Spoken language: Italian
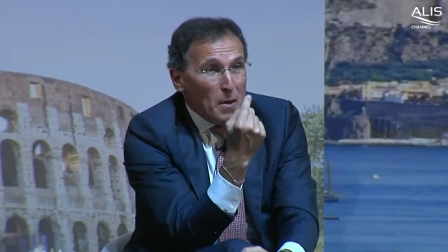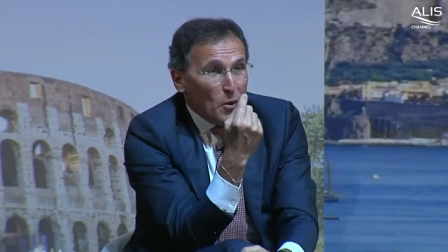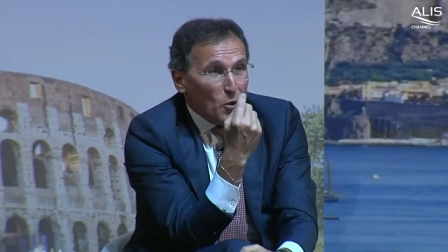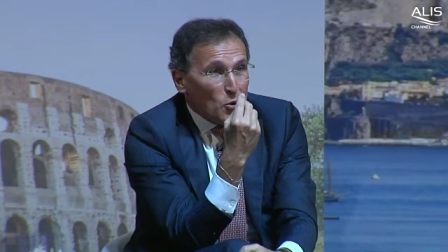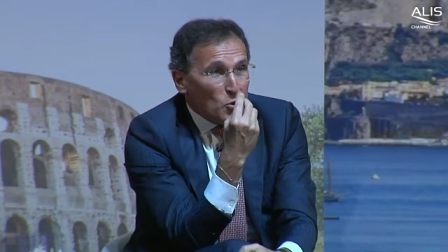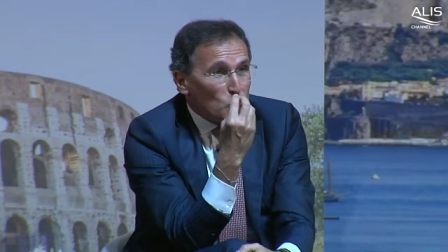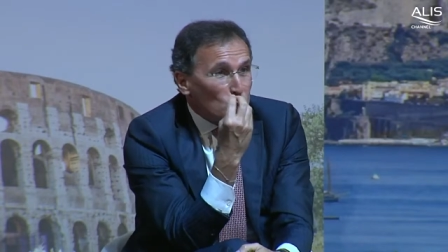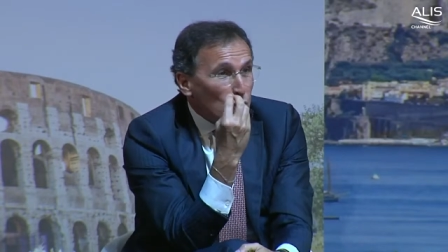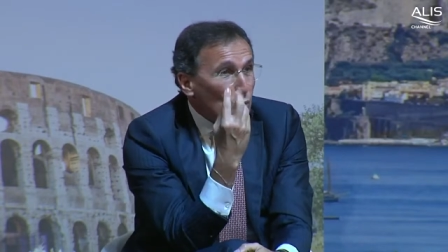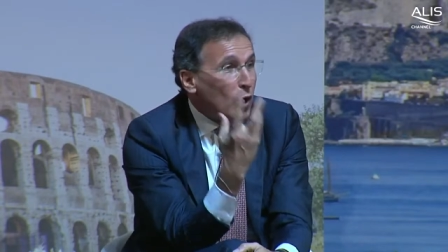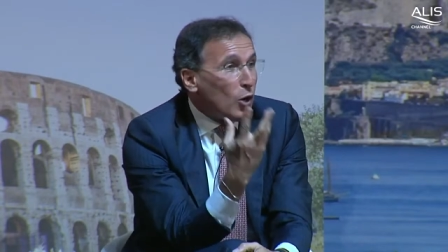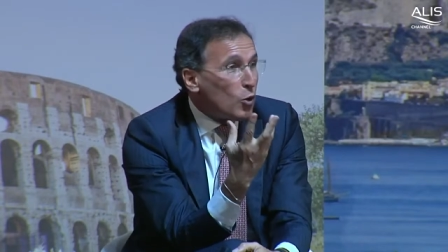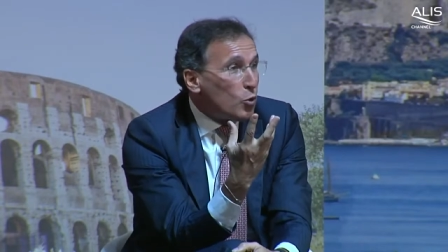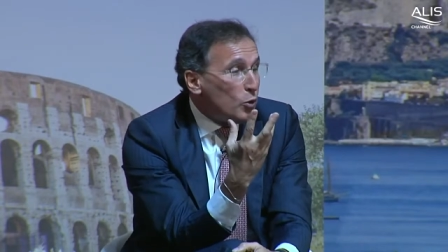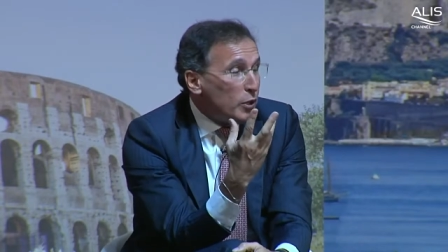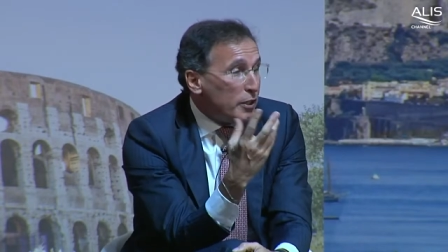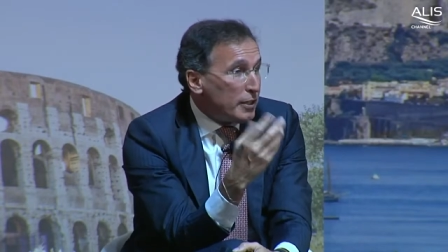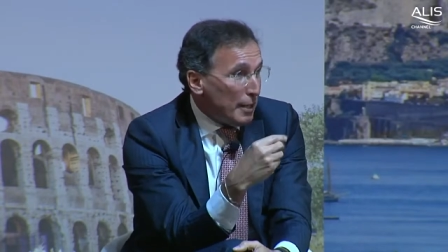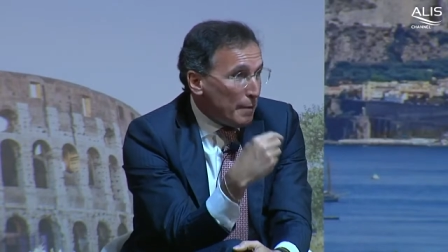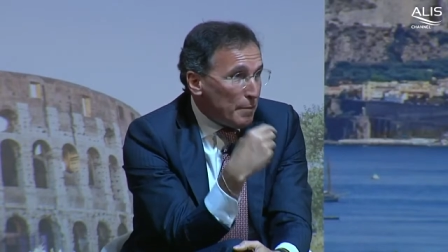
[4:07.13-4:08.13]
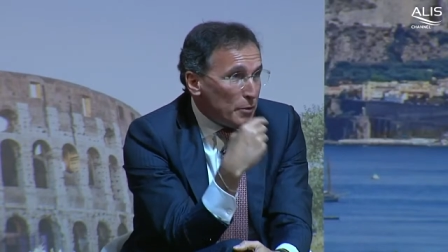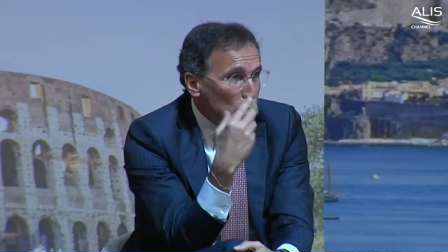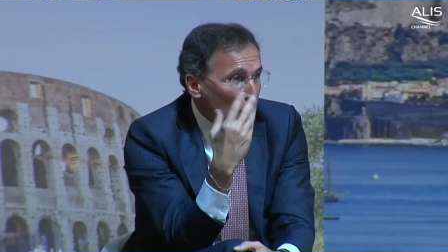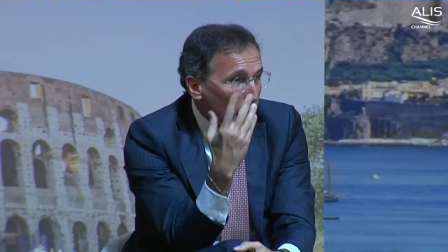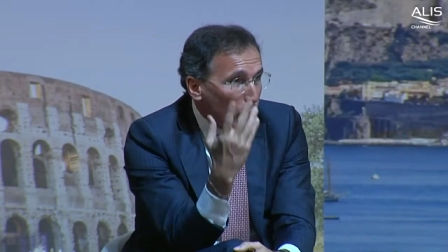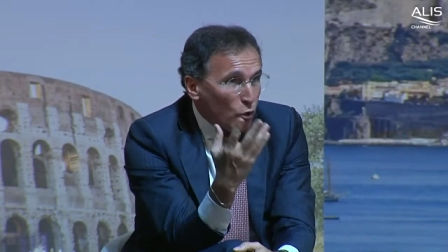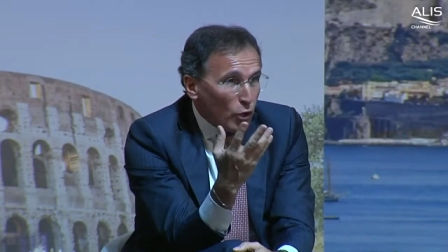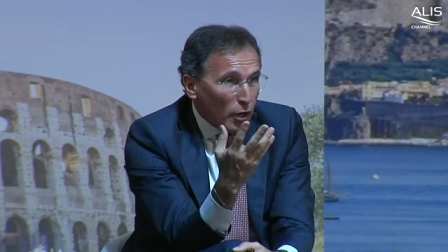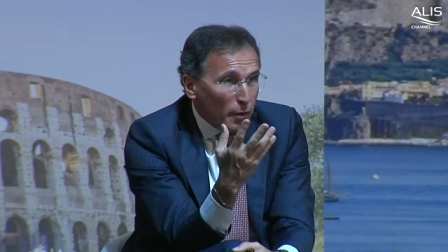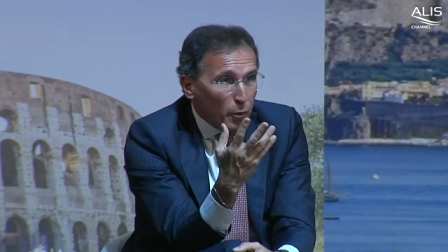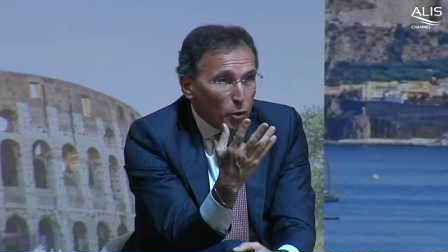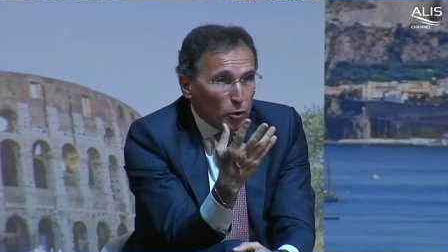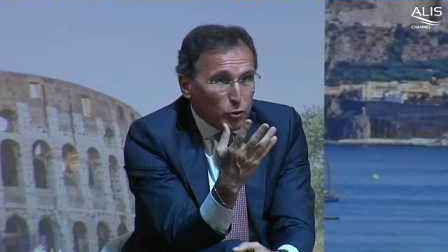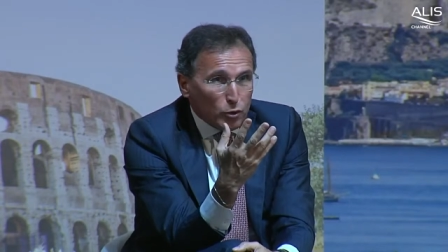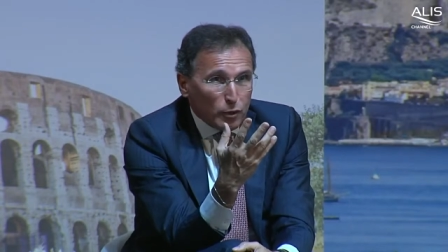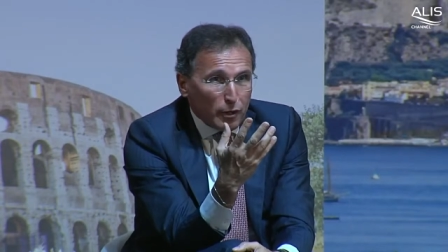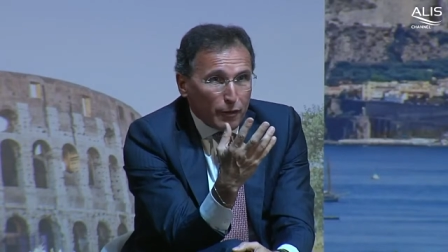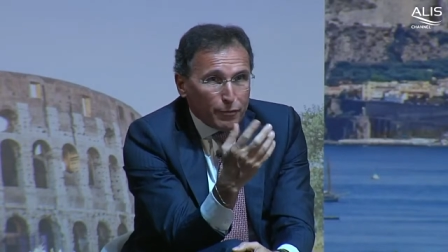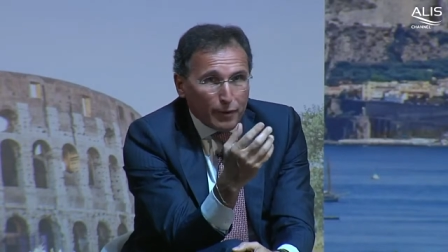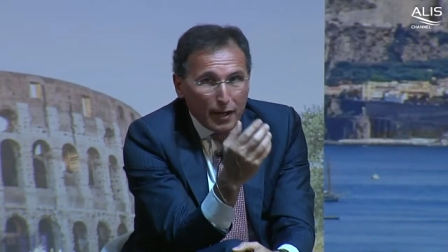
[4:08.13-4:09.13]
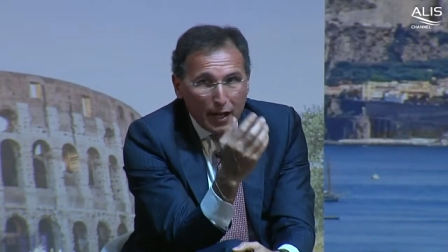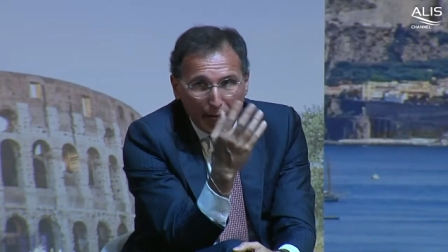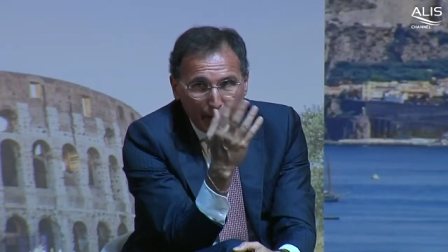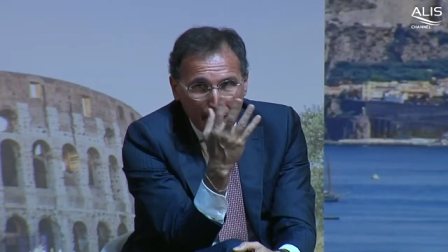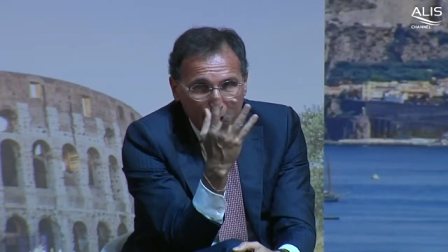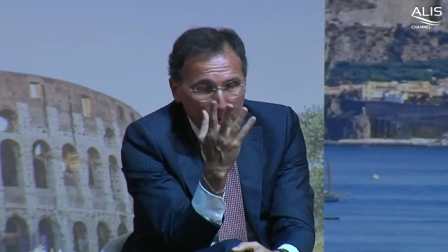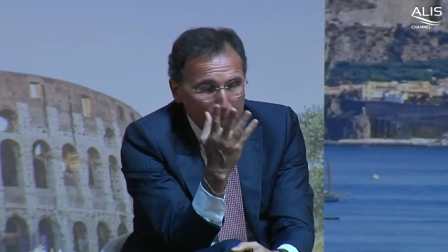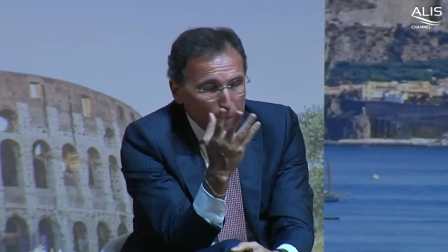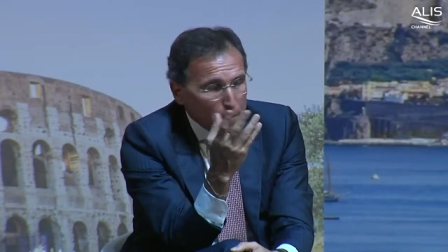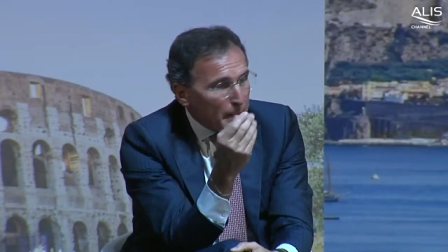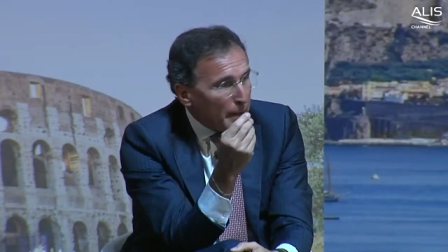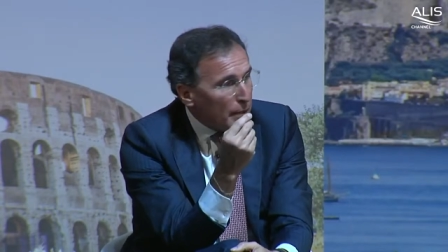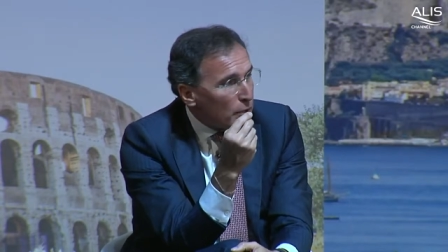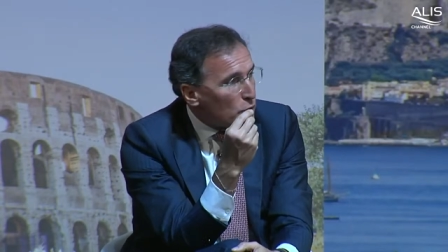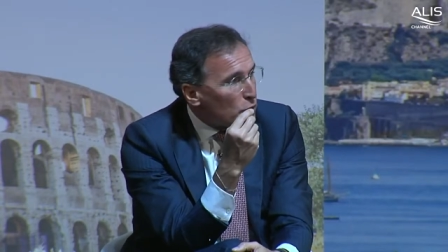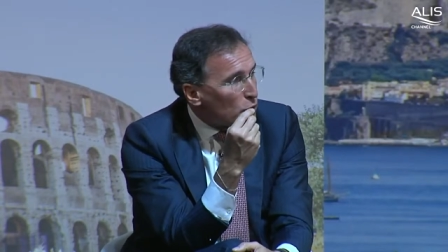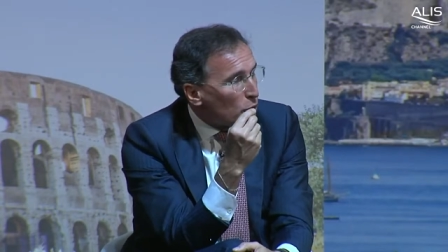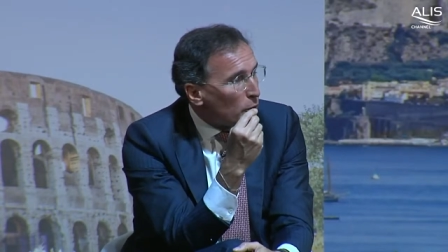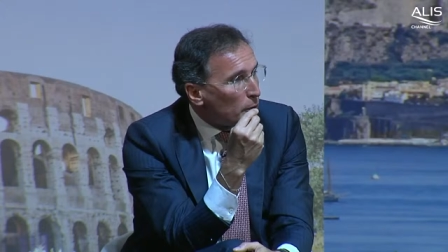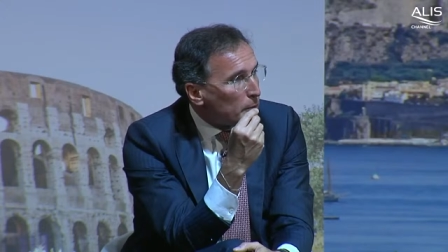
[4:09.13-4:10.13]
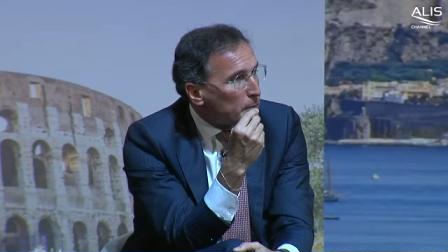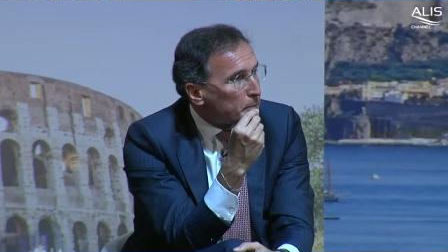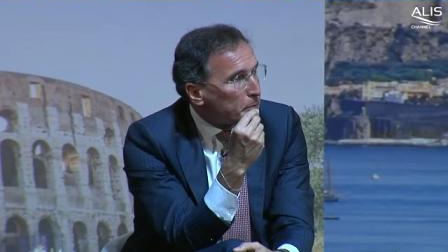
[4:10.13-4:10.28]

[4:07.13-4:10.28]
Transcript: Su alcuni temi c'è ancora molto da fare, penso